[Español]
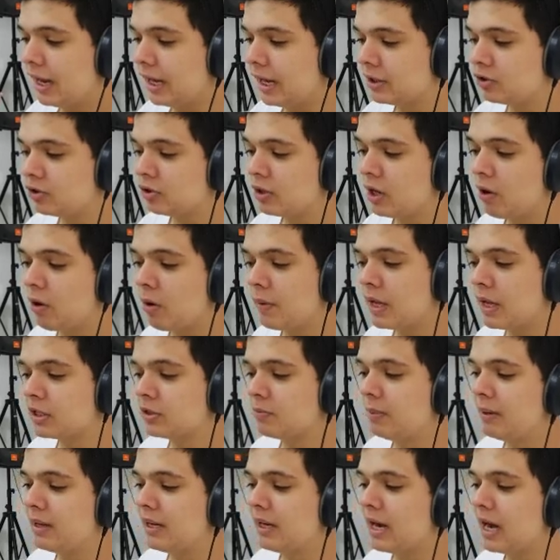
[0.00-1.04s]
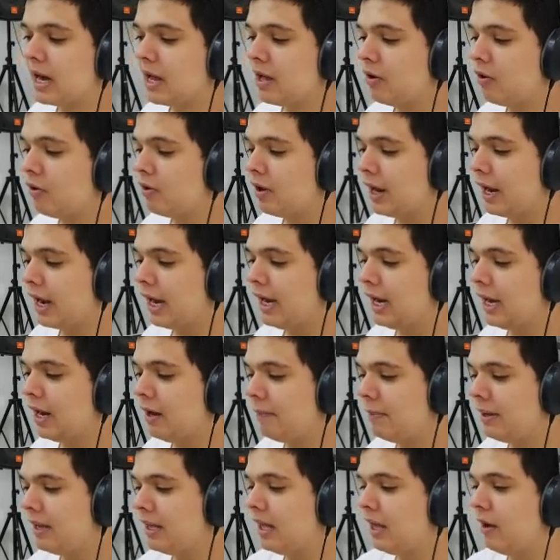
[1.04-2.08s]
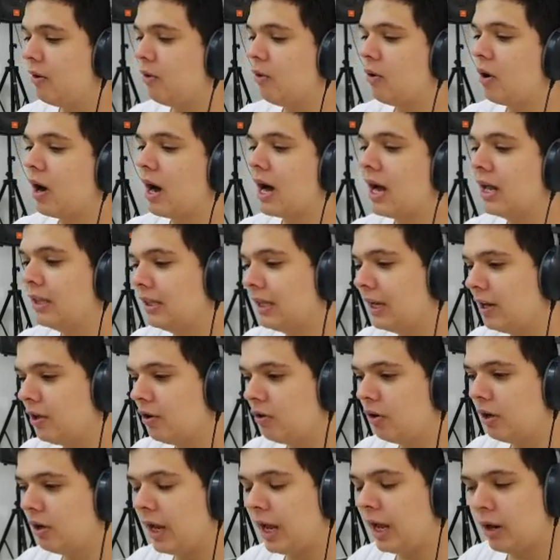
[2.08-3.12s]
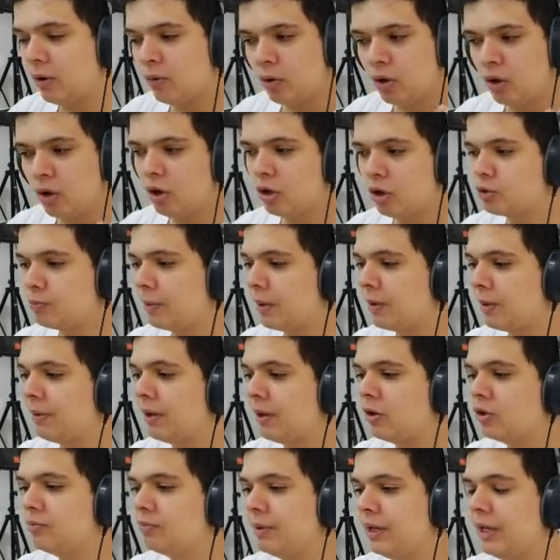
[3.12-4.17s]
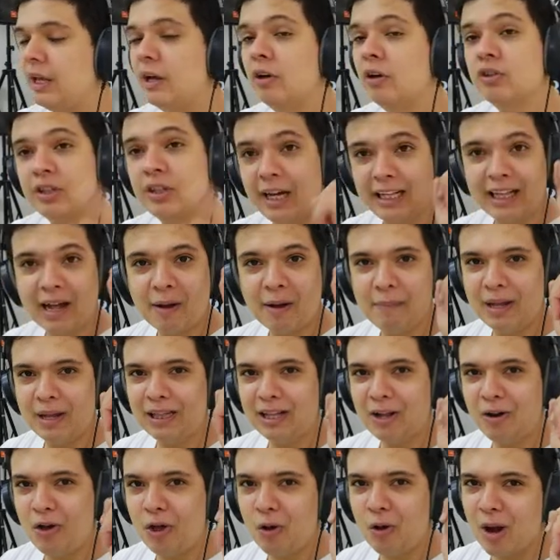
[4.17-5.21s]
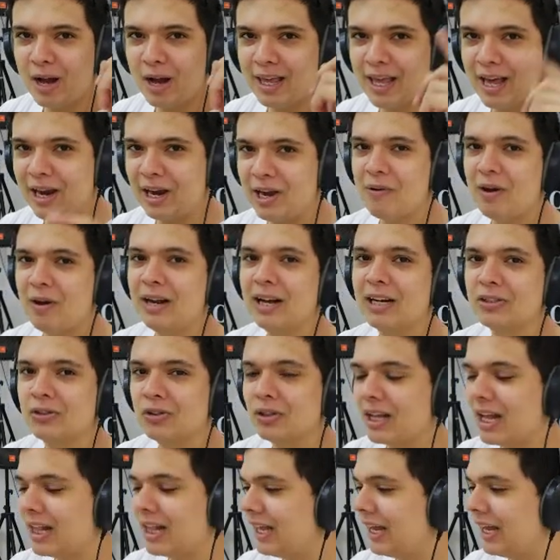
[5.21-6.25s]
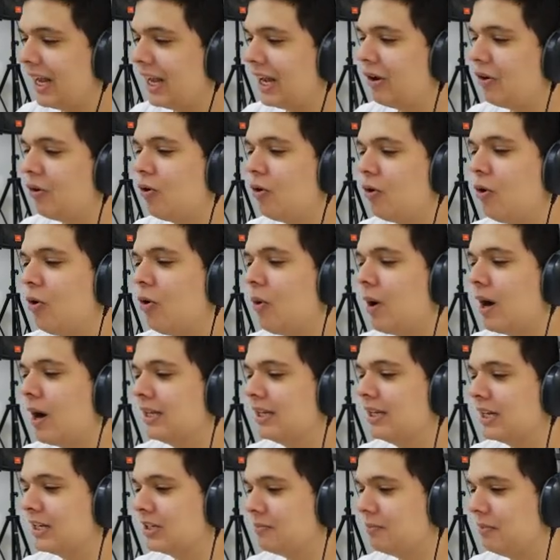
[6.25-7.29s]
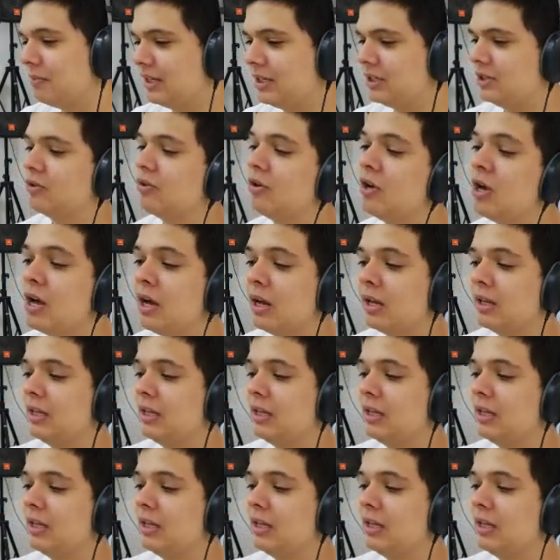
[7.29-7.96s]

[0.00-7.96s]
Esto ya lo había explicado en el video anterior, en uno de los primeros videos, que también te lo dejo aquí arriba en caso tal de que no lo hayas visto.